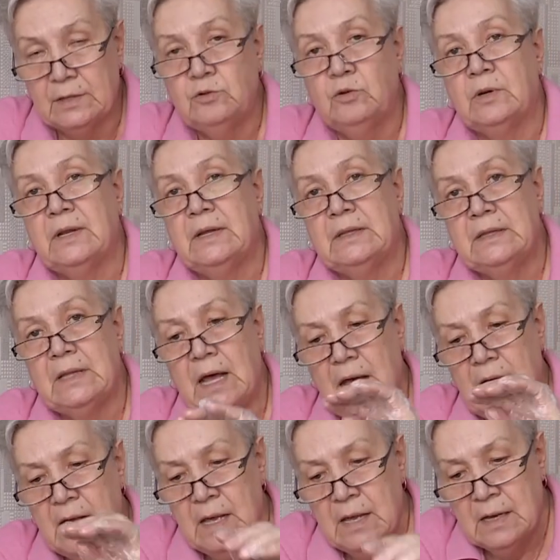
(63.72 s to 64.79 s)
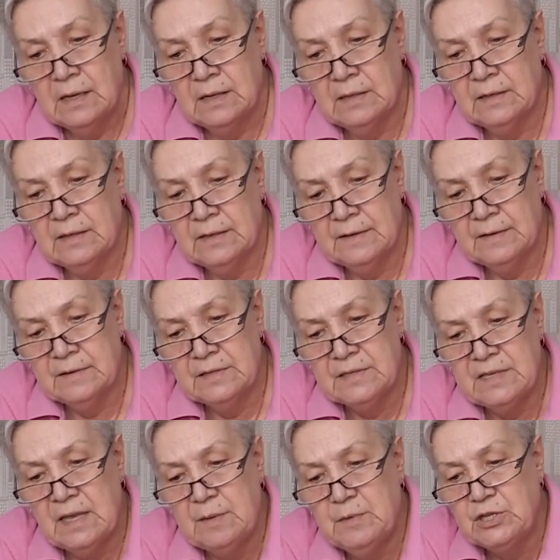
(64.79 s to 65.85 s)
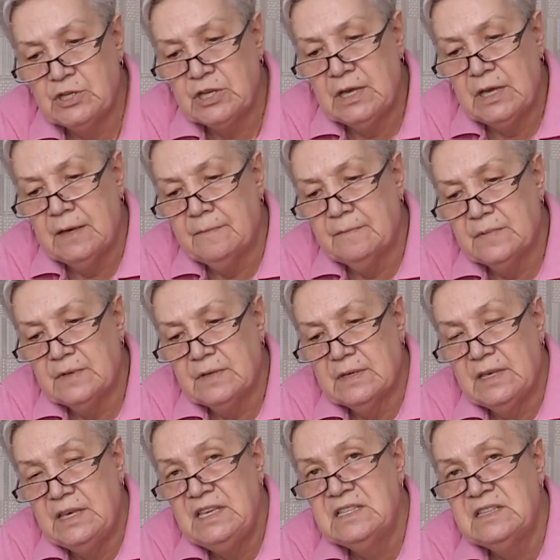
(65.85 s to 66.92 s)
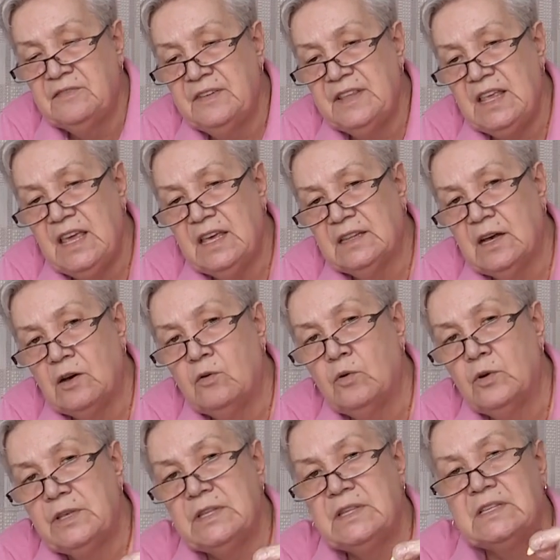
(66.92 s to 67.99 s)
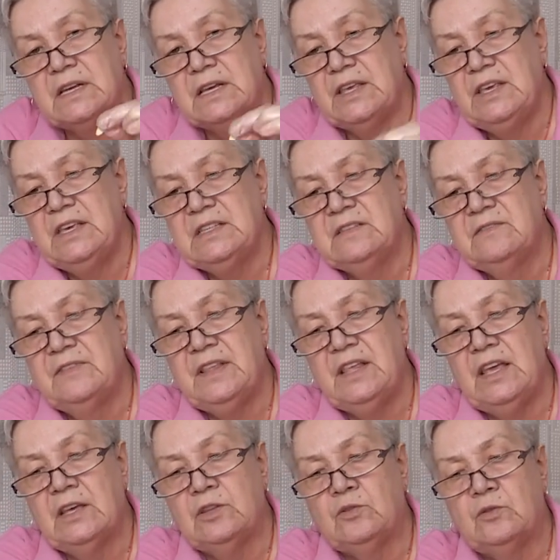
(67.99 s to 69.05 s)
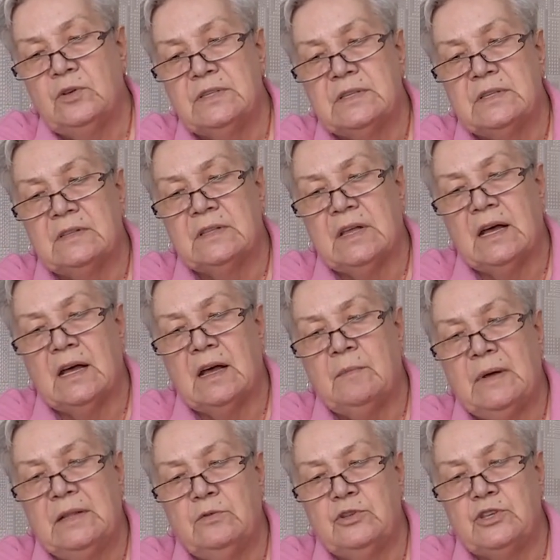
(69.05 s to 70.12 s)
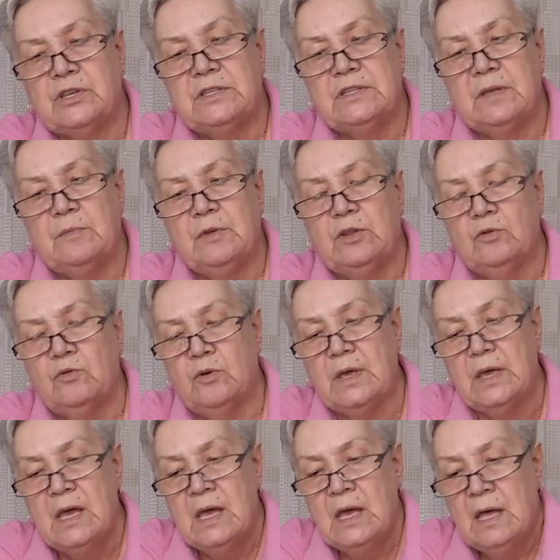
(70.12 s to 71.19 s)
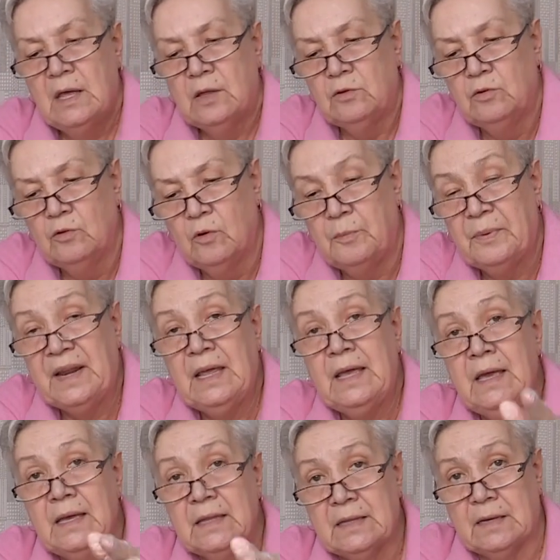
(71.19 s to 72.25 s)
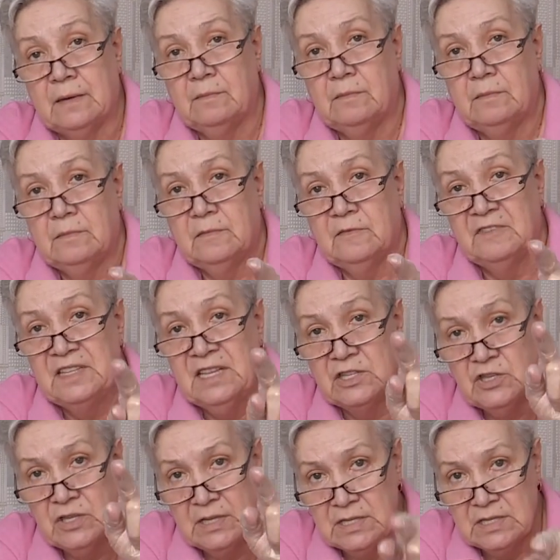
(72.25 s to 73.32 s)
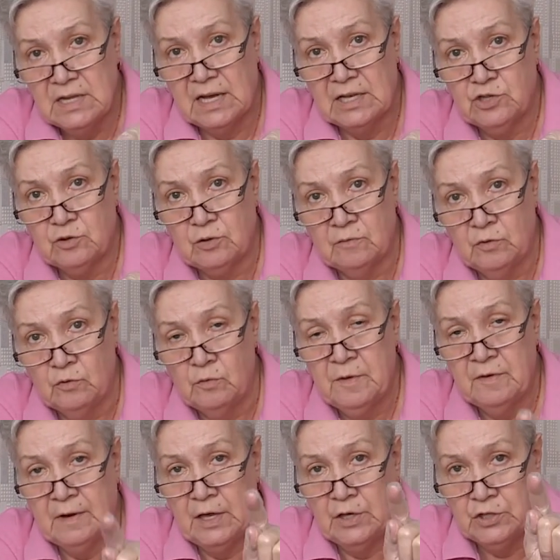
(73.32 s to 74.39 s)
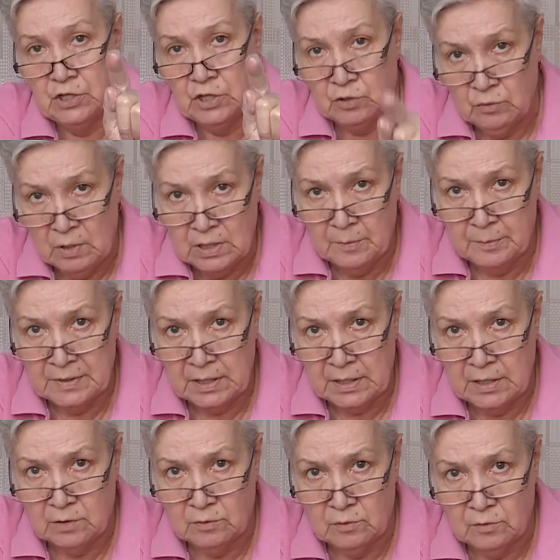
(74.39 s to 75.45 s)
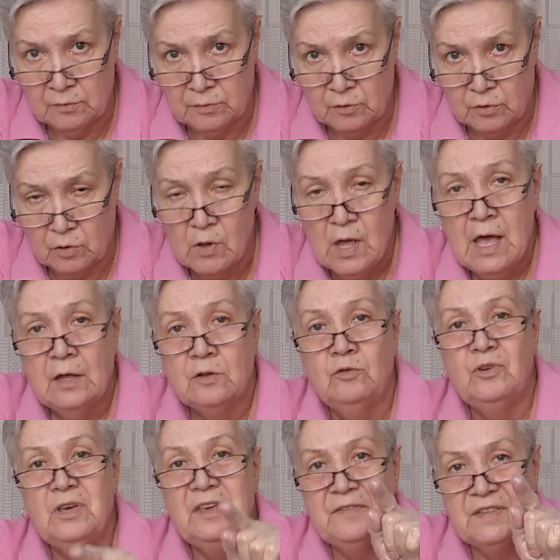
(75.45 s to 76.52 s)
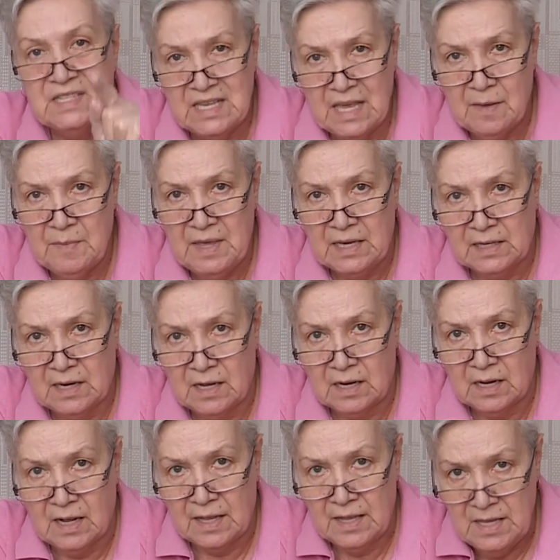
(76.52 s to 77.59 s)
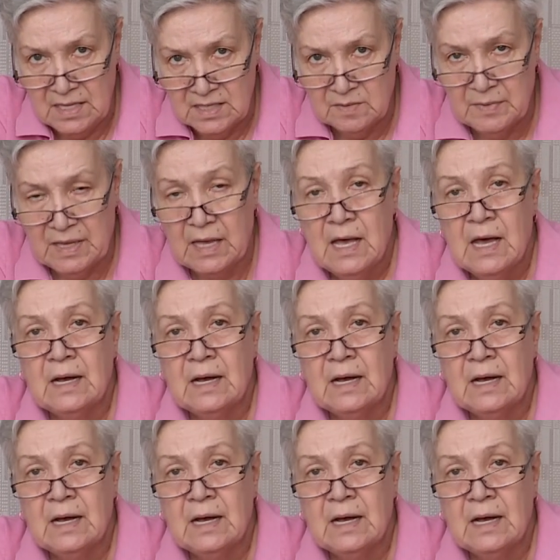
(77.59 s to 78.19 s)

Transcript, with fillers: которая на э, семечке извне находится, извне, то есть на оболочке семенной. Но при этом вы должны знать, что вы убиваете не только патогенную флору, но и все микроорганизмы,